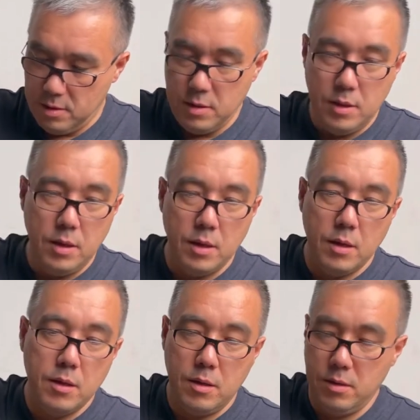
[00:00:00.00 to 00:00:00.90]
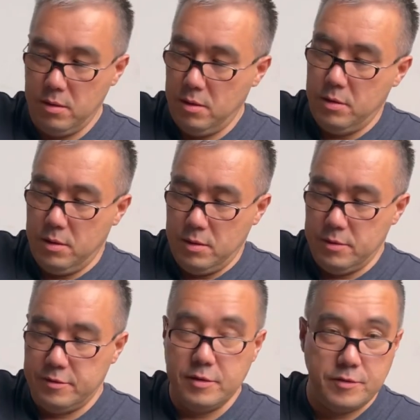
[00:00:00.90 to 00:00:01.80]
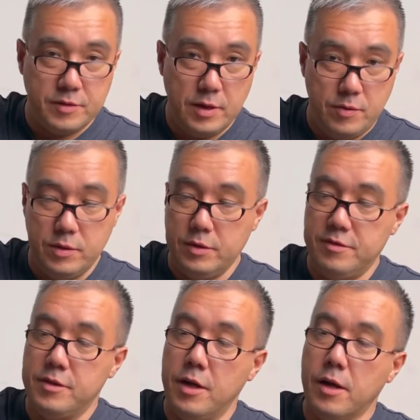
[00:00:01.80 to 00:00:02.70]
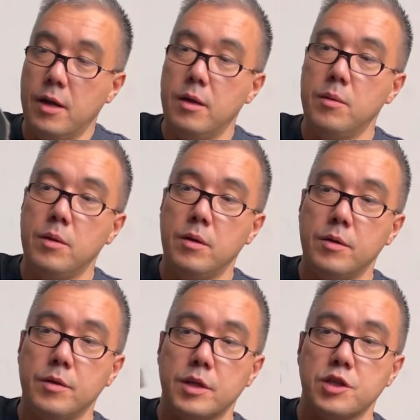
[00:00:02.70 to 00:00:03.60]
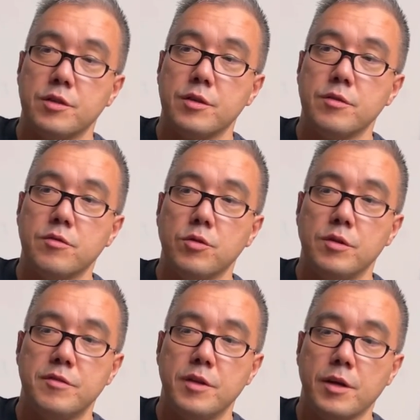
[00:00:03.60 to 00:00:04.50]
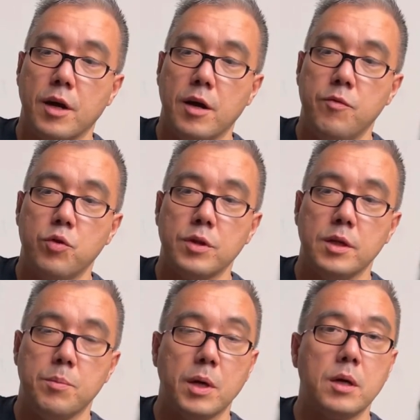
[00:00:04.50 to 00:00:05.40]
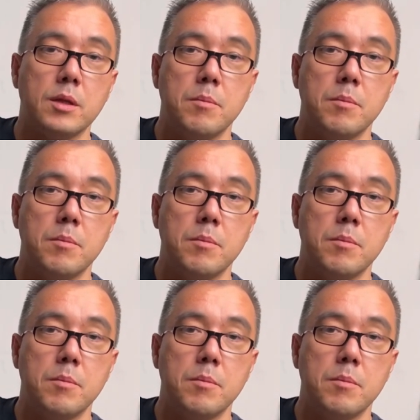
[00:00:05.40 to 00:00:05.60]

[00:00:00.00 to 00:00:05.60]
и здесь вставлена стелька, наша традиционная стелька комфорта, она покрыта